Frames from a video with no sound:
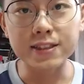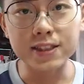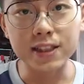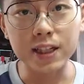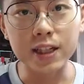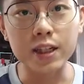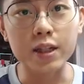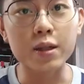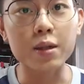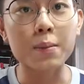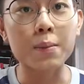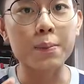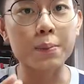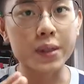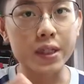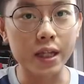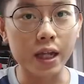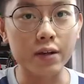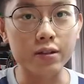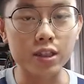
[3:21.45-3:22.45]
接
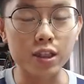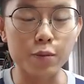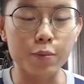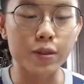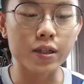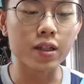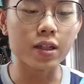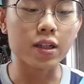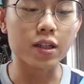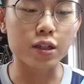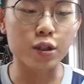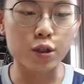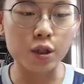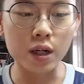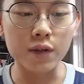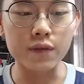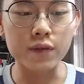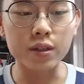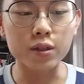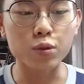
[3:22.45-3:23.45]
PLDP 和
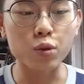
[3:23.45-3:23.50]
graph 呢，